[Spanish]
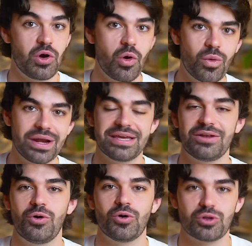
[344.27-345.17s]
o
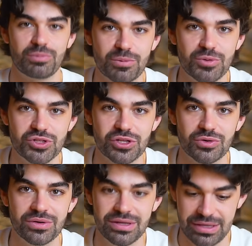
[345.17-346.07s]
cualquier otro
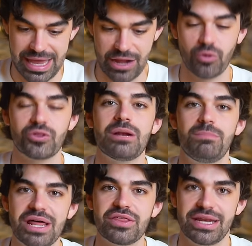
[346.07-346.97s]
propósito. Encontré el
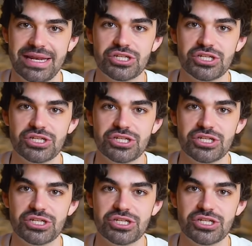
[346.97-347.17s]
placer en